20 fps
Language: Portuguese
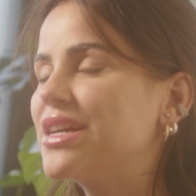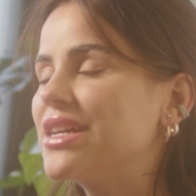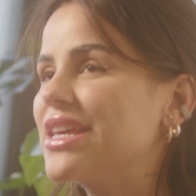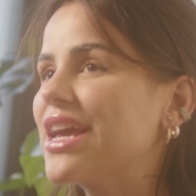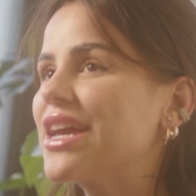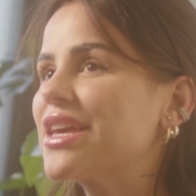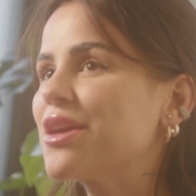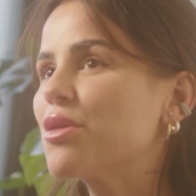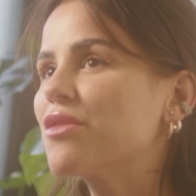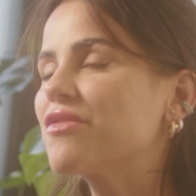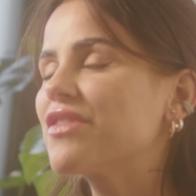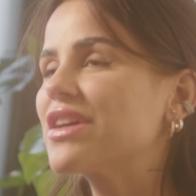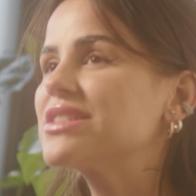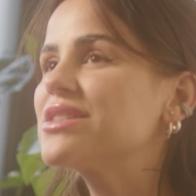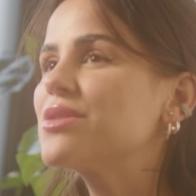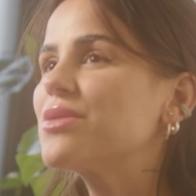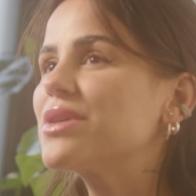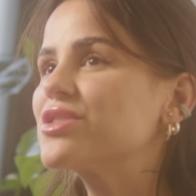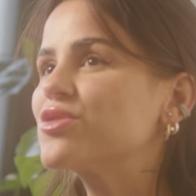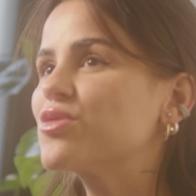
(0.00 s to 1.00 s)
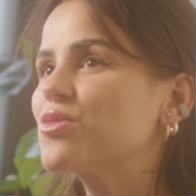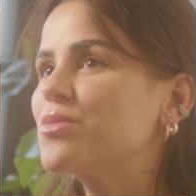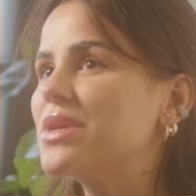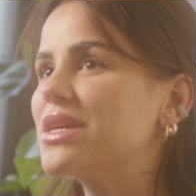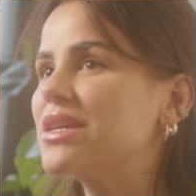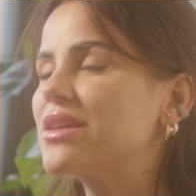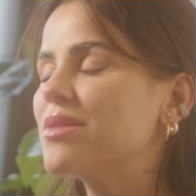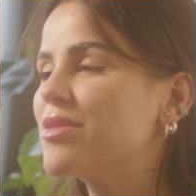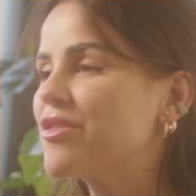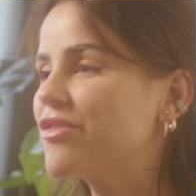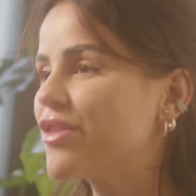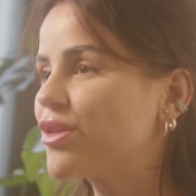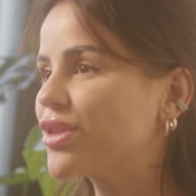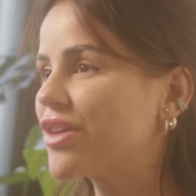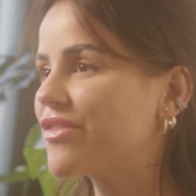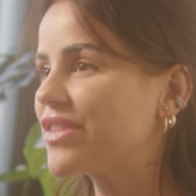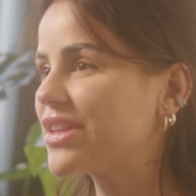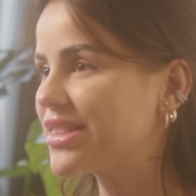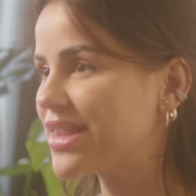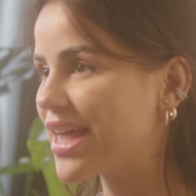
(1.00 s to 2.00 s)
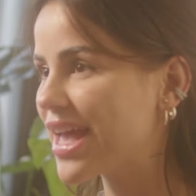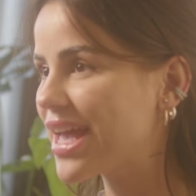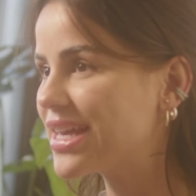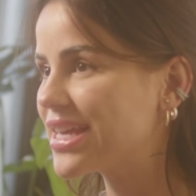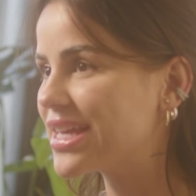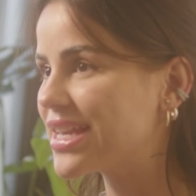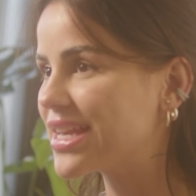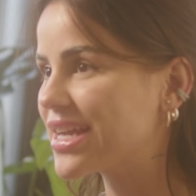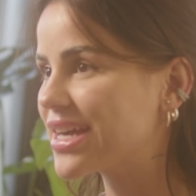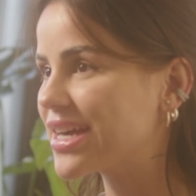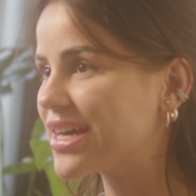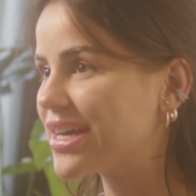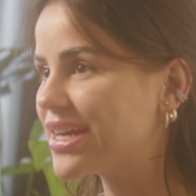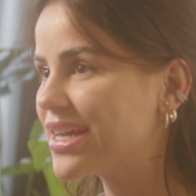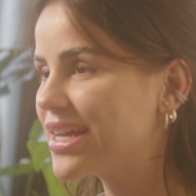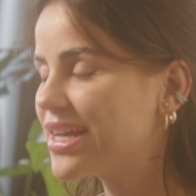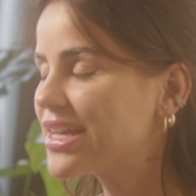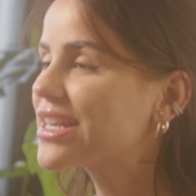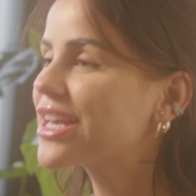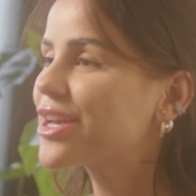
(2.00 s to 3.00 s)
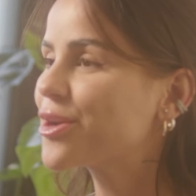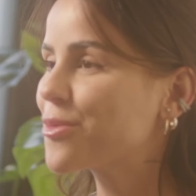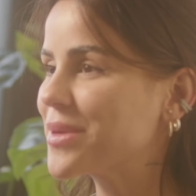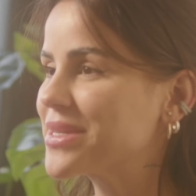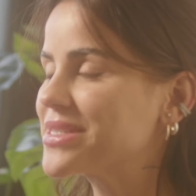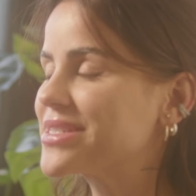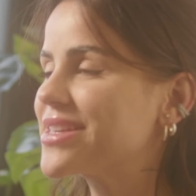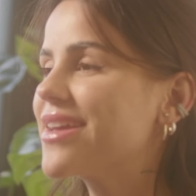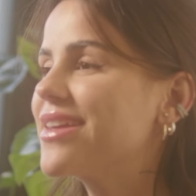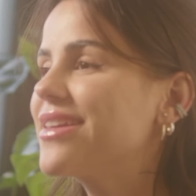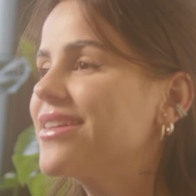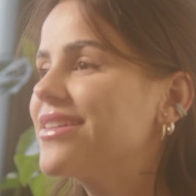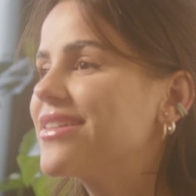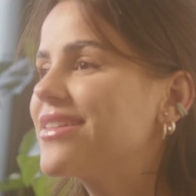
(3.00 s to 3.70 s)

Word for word: E aí, ao invés de eu assumir que me faltava técnica, o que, que eu pensei?